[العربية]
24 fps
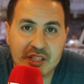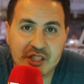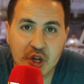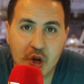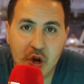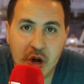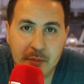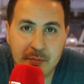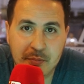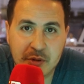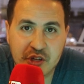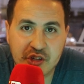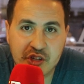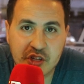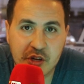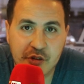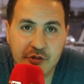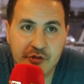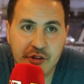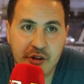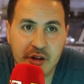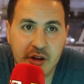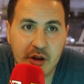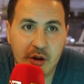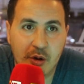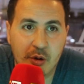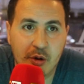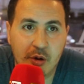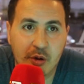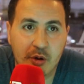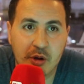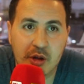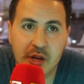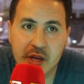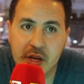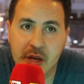جواب
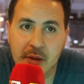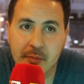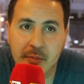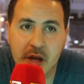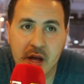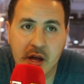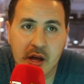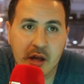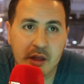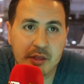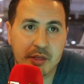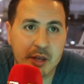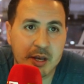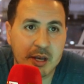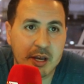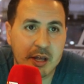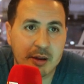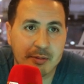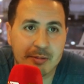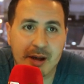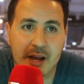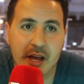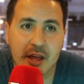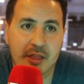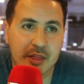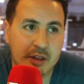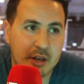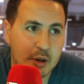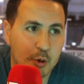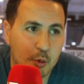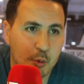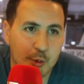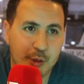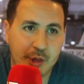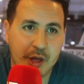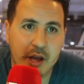بالشفاء انما ذني ربعه
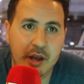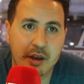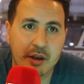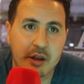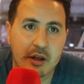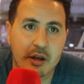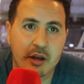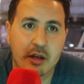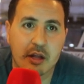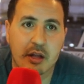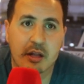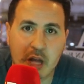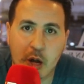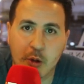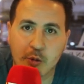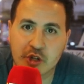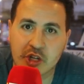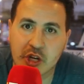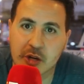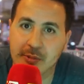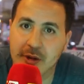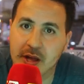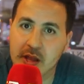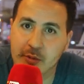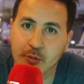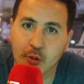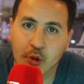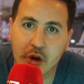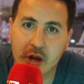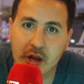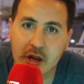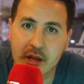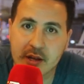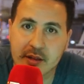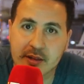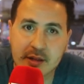ذني وذان آه، طاوجن بعض
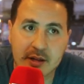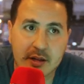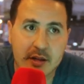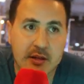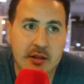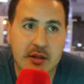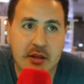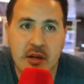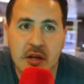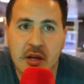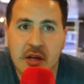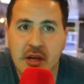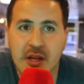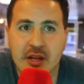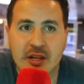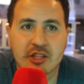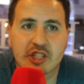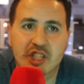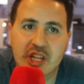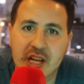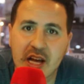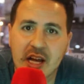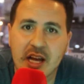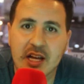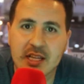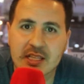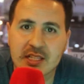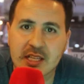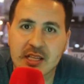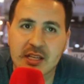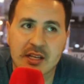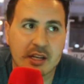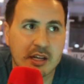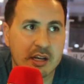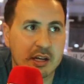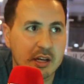المغالطات نشقى
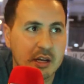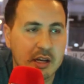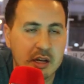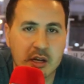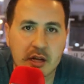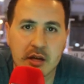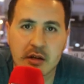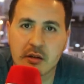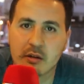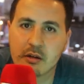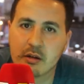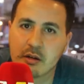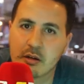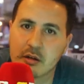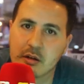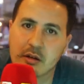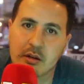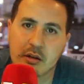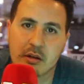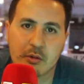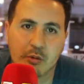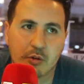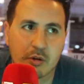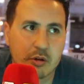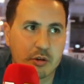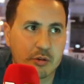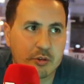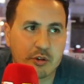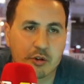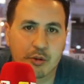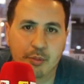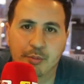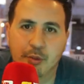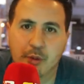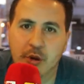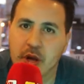غاسن
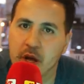تقلب هو